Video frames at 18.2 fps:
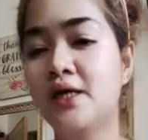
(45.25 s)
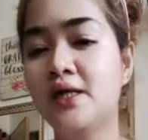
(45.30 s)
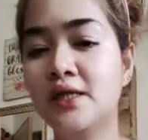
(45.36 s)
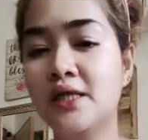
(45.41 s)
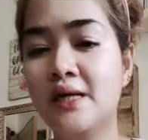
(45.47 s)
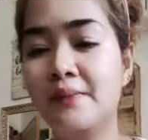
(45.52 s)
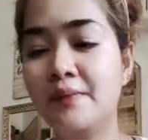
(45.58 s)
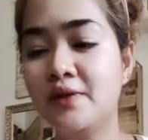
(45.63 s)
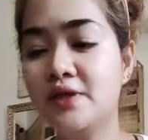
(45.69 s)

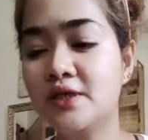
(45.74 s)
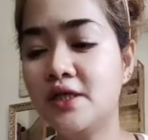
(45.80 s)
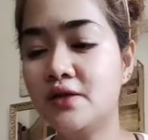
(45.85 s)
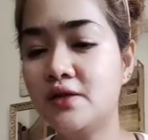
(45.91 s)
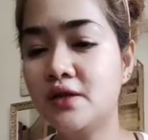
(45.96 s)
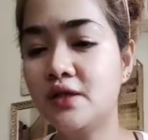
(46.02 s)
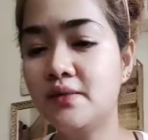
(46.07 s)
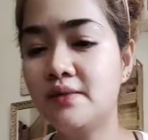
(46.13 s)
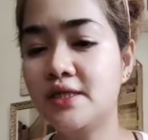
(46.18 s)
tapos dito
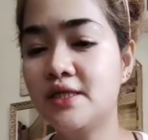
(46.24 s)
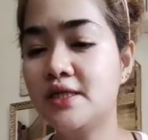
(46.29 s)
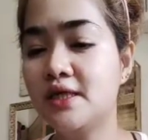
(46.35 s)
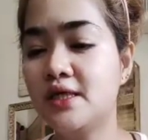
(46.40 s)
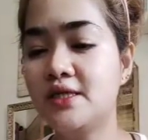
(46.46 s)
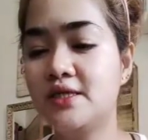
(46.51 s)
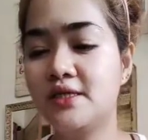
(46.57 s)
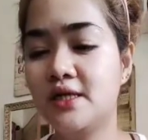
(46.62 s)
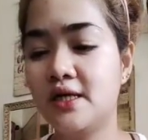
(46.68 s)
naman sa
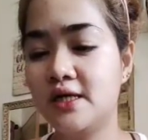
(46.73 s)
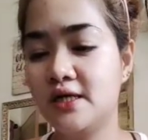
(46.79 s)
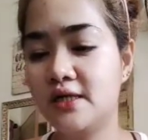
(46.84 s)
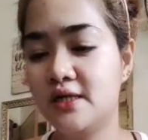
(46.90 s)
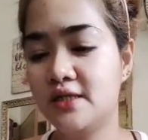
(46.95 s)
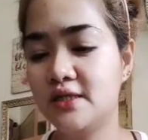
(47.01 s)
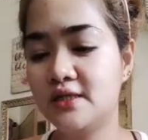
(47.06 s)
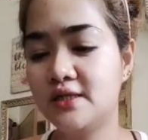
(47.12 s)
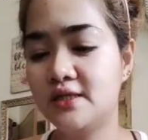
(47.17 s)
isa
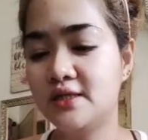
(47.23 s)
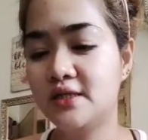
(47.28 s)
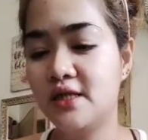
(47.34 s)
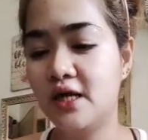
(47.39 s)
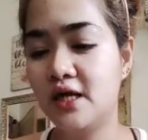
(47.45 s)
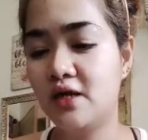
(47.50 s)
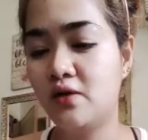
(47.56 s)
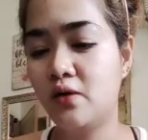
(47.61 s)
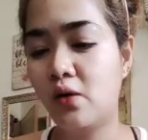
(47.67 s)
is
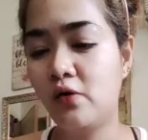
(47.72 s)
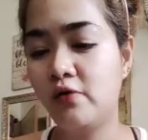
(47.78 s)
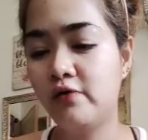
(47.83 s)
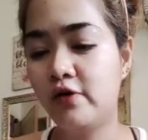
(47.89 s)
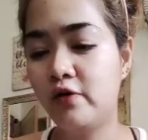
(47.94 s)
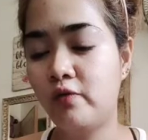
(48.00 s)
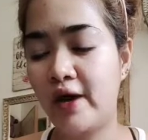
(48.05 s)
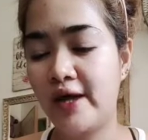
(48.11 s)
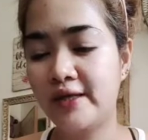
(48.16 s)
day
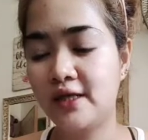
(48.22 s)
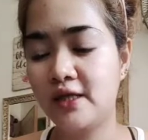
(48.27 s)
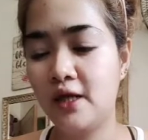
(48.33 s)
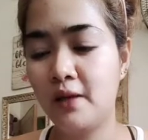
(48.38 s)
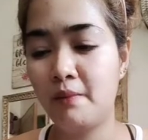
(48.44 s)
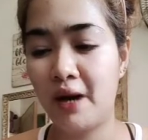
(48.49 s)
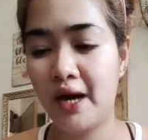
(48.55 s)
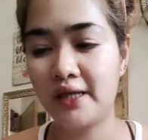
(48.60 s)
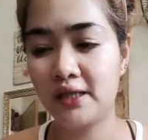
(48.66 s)
cover whitening
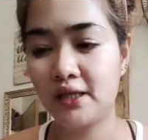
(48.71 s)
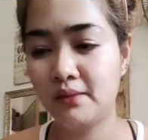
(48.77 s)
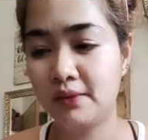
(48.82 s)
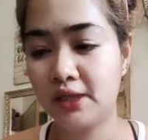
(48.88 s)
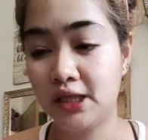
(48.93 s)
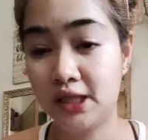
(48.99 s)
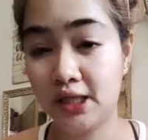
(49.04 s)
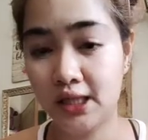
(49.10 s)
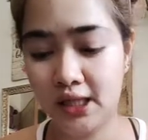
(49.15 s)
vitamin
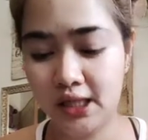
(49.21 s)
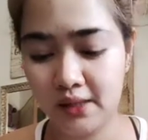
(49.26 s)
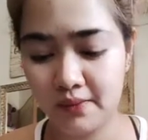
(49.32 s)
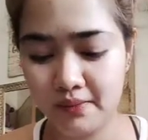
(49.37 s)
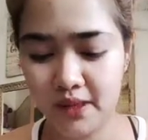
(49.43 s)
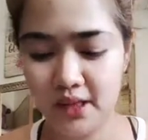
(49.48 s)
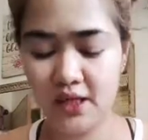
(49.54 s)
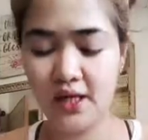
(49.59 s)
cream